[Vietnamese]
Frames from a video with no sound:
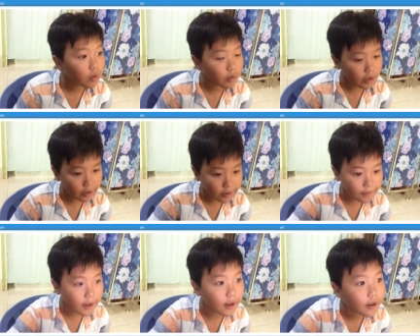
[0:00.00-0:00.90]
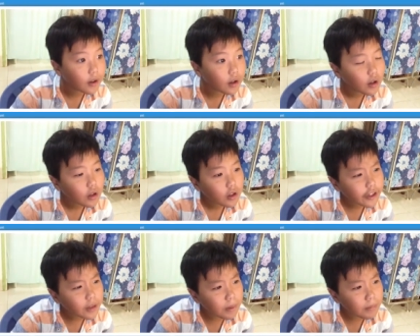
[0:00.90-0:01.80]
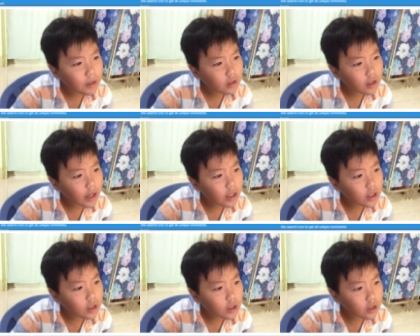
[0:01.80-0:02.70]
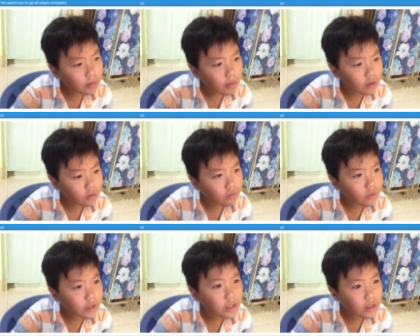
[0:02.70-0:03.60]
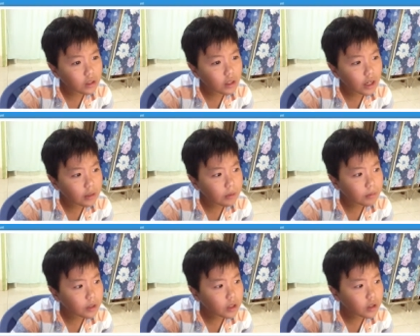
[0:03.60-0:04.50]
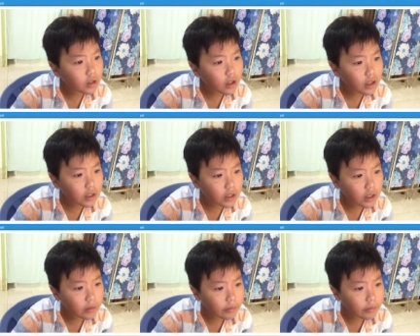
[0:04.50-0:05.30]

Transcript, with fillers: dịch khi mà mình tới đây á, thì mình cũng phải dịch ra để mình biết nó là cái gì